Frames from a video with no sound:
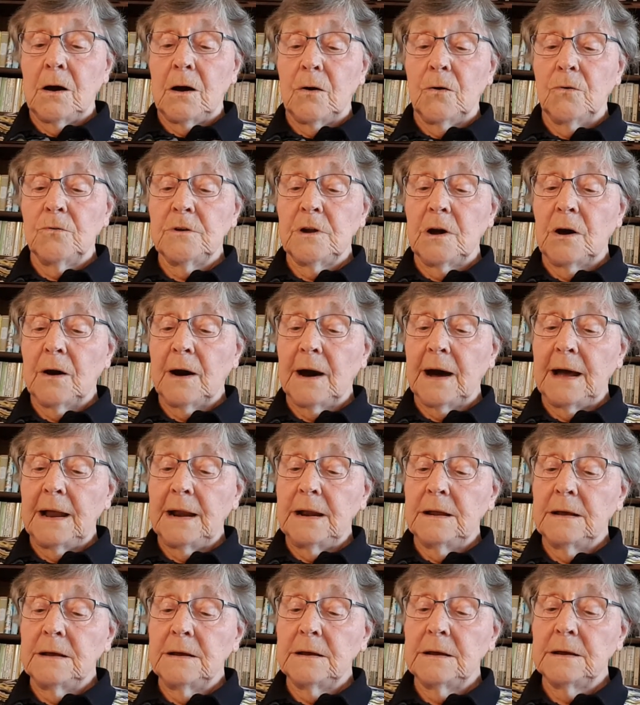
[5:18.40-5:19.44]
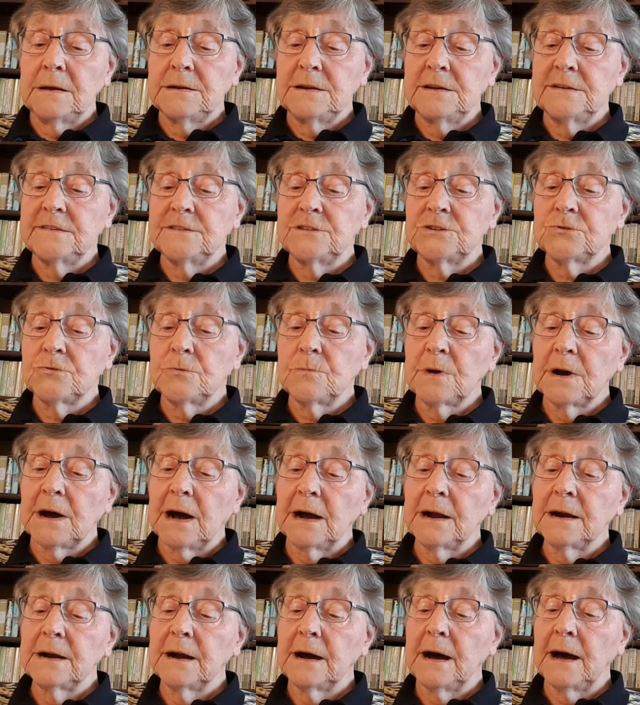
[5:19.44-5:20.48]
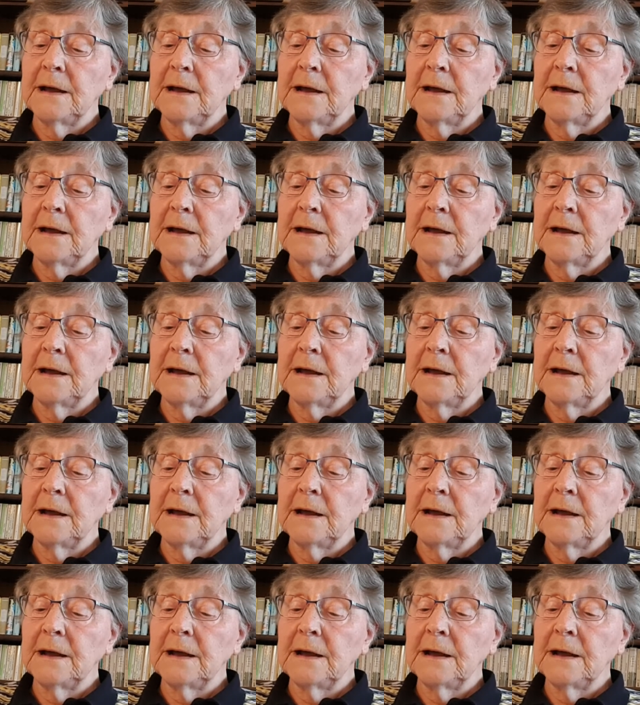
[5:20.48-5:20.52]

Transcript: und auch alle, die sich um kranke